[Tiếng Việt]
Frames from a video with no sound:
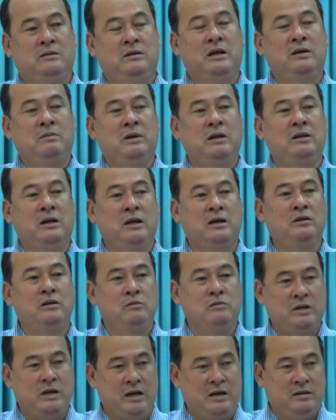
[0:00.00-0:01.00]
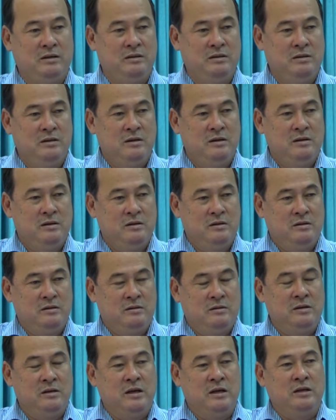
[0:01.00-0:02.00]
nhân dân tỉnh về phát triển hạ
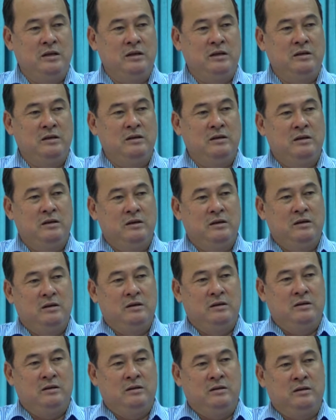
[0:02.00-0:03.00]
tầng du lịch giai đoạn